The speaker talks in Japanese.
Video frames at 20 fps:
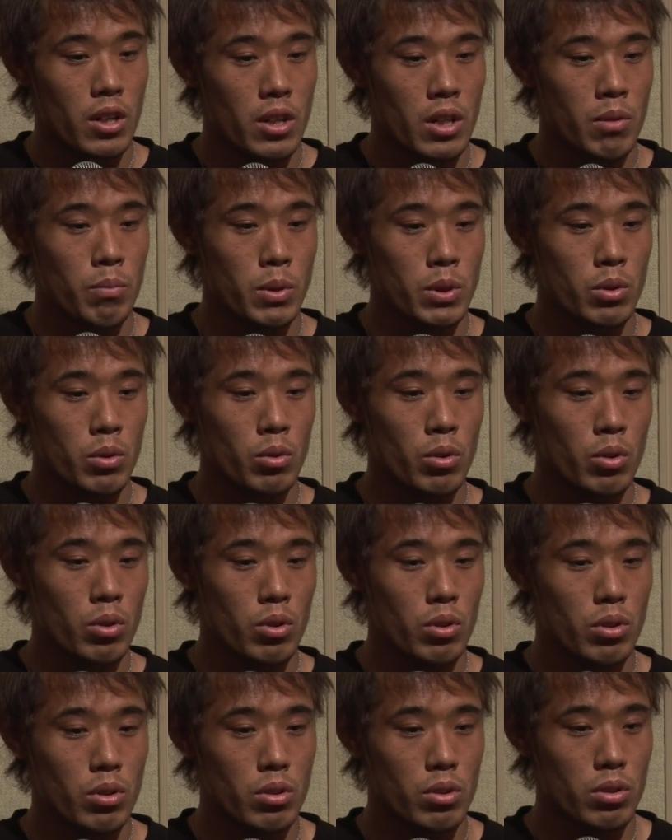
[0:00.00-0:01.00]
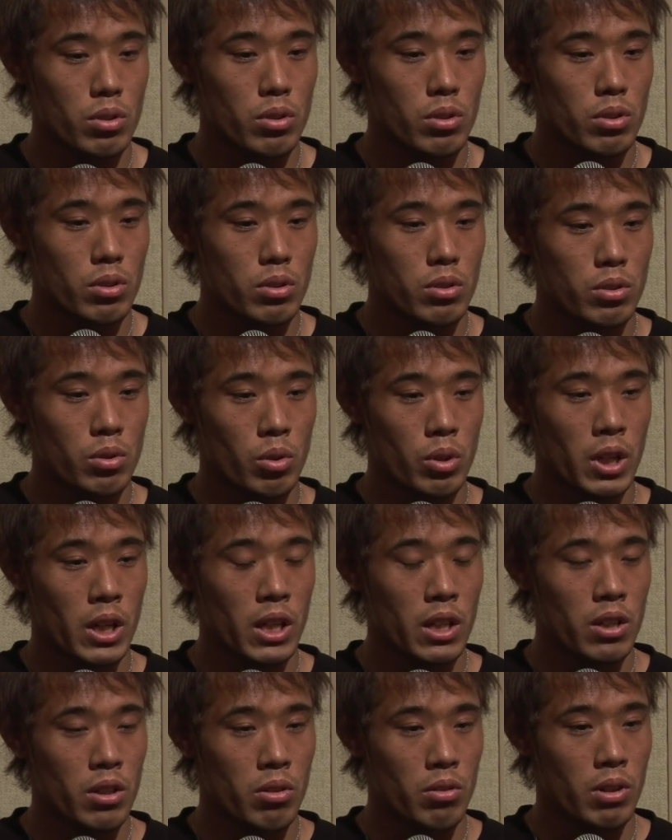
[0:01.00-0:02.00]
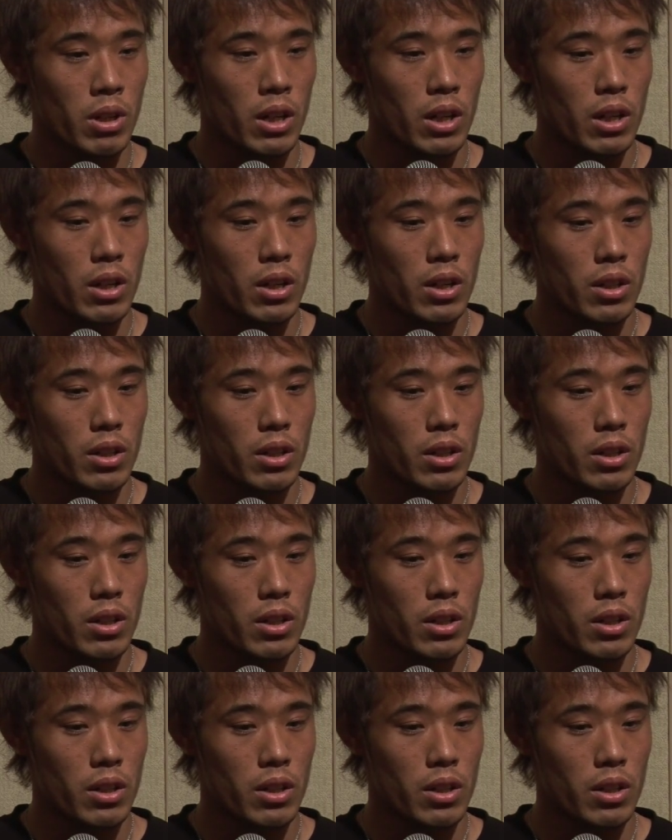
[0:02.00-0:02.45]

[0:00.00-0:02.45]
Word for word: やっぱその時っていうか